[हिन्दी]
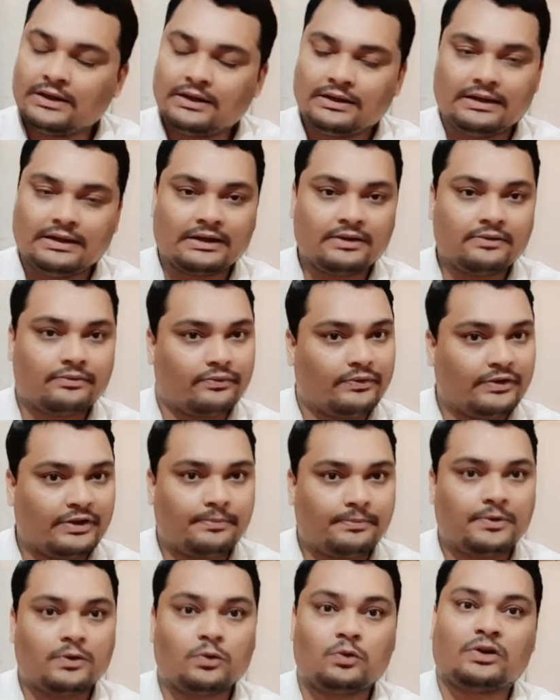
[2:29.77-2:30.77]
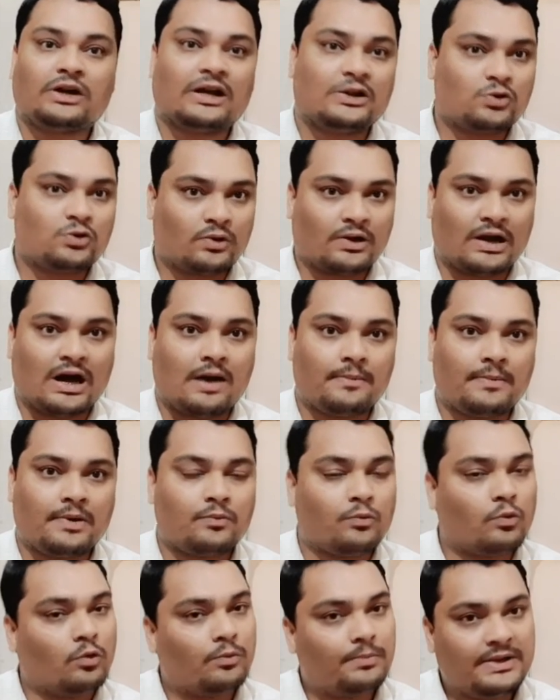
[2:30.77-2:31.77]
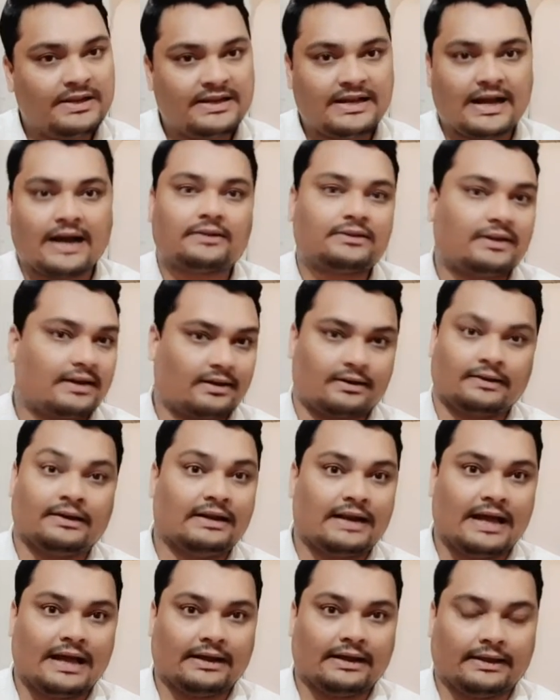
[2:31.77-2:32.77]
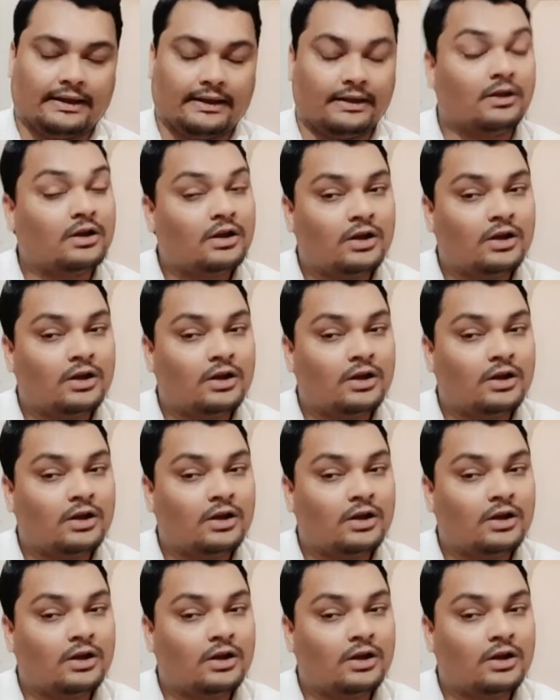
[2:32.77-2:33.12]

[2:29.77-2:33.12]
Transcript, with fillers: लेकिन फिर भी उनका जो काम है वो भी याद रखने लायक है